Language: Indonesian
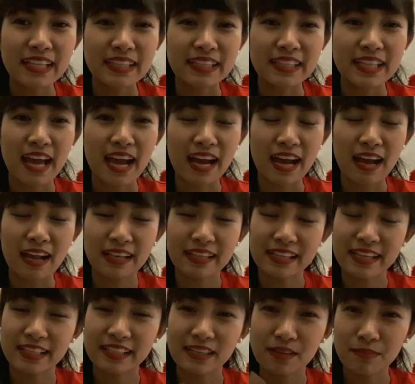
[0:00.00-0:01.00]
Entah
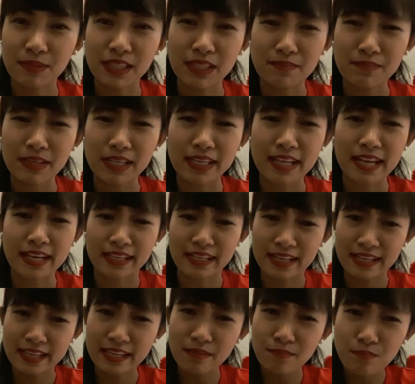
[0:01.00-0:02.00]
kalian dapat teman dari
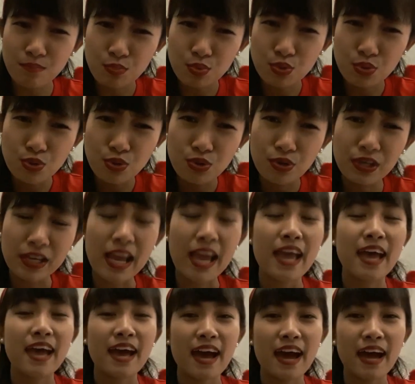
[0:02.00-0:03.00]
libur,
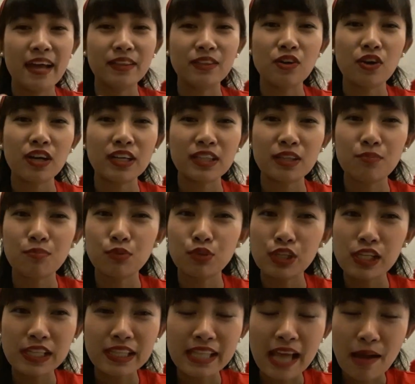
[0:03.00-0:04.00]
atau ketemu
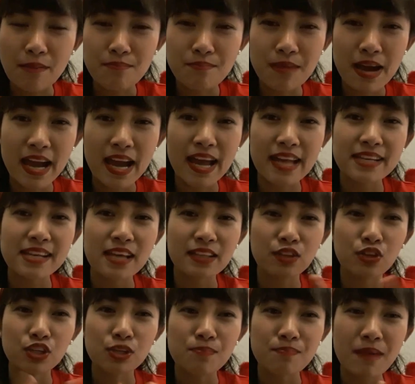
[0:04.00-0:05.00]
di taman,
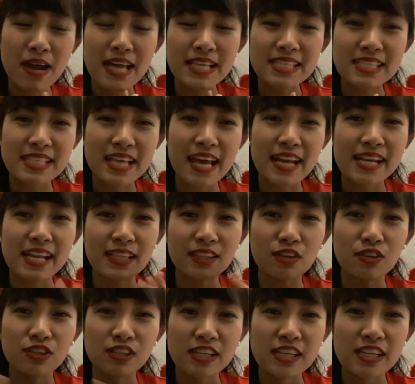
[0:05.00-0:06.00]
atau di pasar,
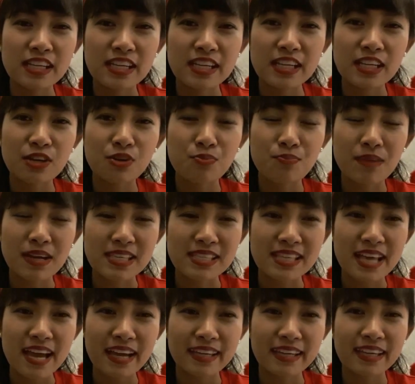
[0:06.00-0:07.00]
atau di rumah
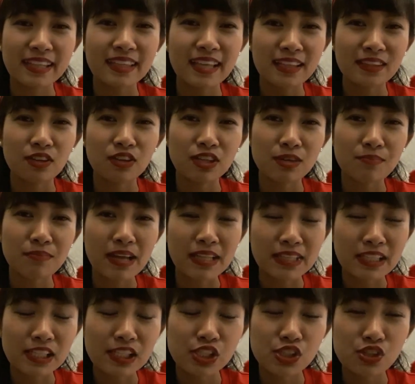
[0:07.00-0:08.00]
sakit, atau di
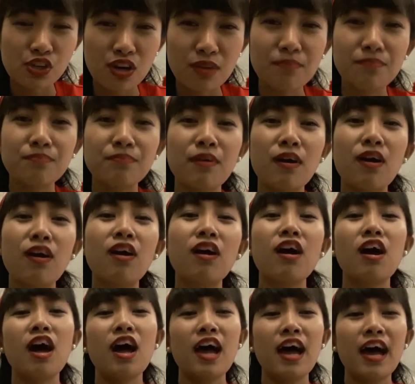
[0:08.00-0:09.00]
panti jompo,